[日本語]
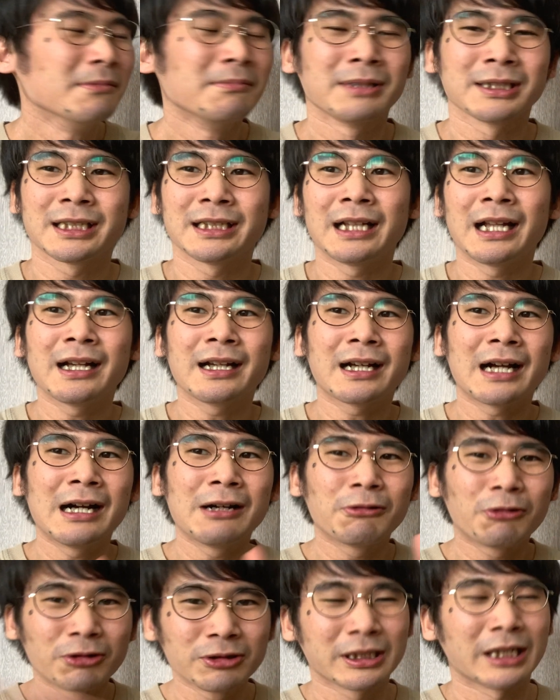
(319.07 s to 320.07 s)
まあ、世代
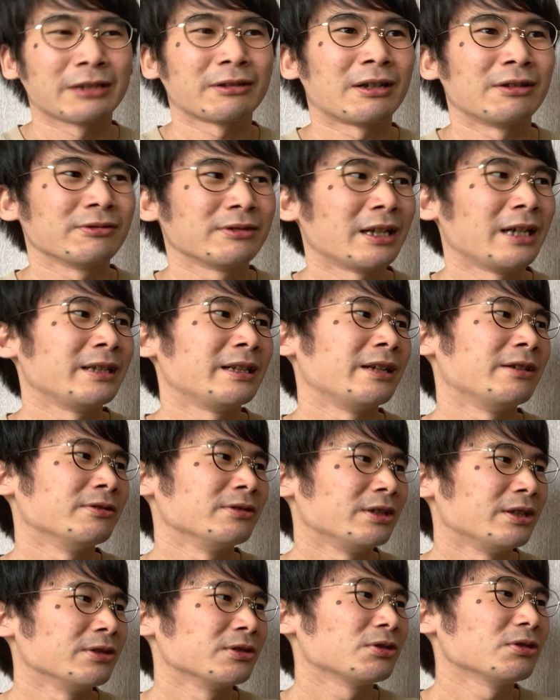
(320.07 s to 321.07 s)
間交代とか訴ええているっ
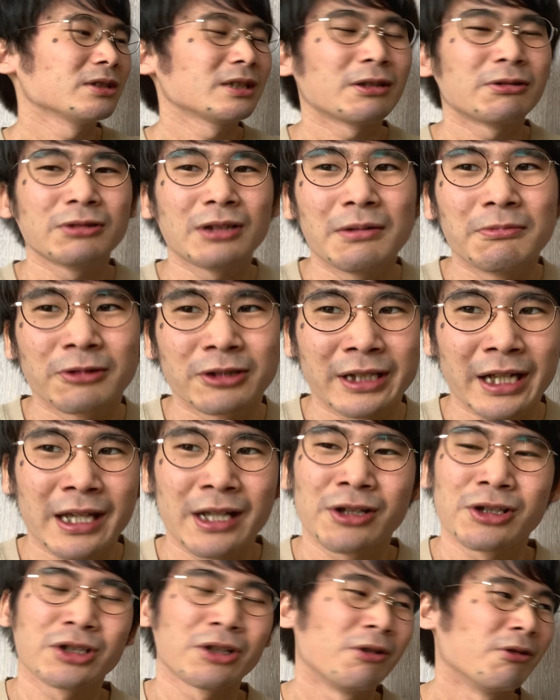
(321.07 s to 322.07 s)
ていうそういったことは目
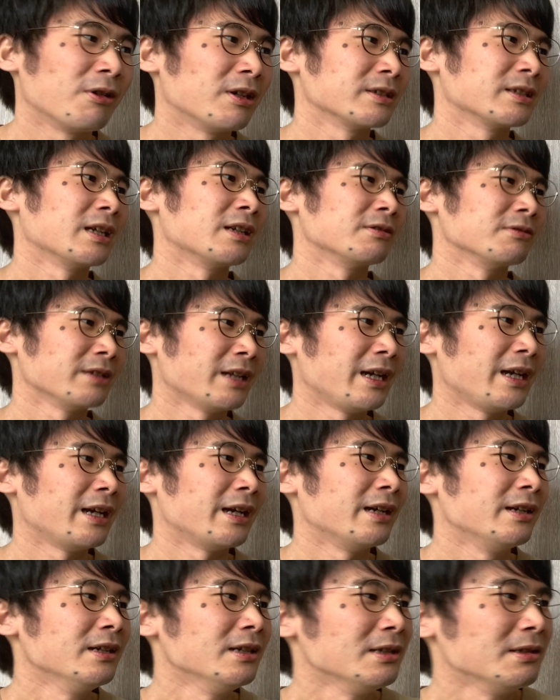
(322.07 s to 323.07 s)
的の人が多かったの
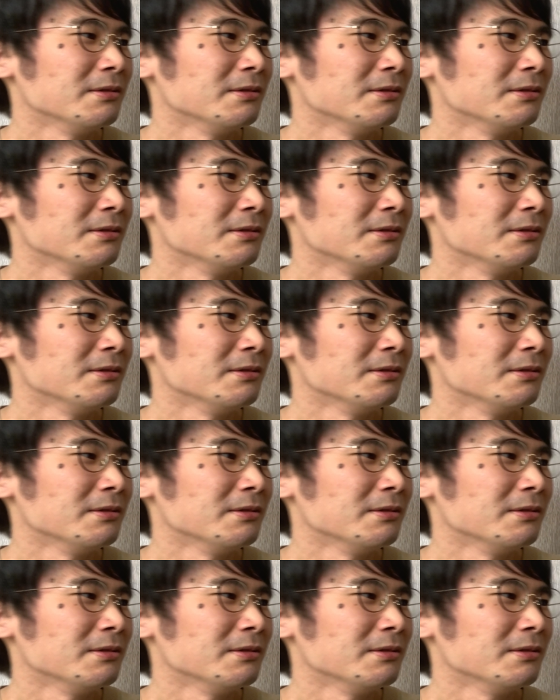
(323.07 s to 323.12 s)
で、